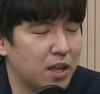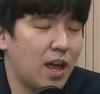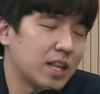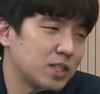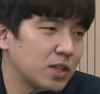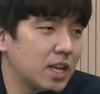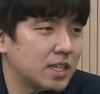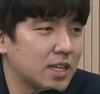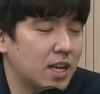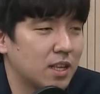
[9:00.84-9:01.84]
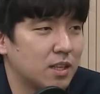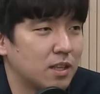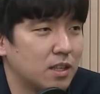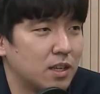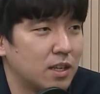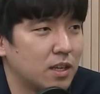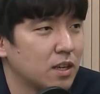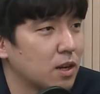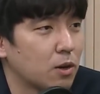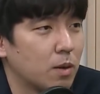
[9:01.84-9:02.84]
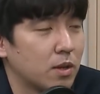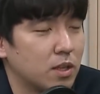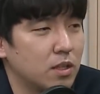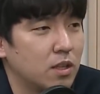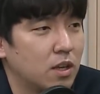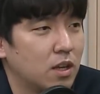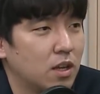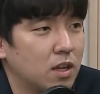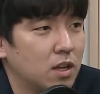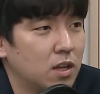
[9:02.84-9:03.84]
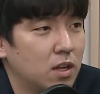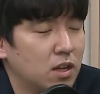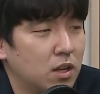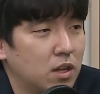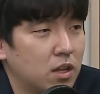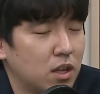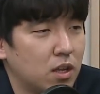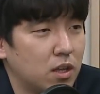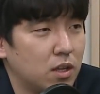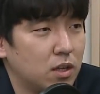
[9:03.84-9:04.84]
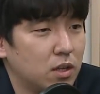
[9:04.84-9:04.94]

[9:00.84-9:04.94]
되게 안전한 자산이라고 하면은 작년에 예,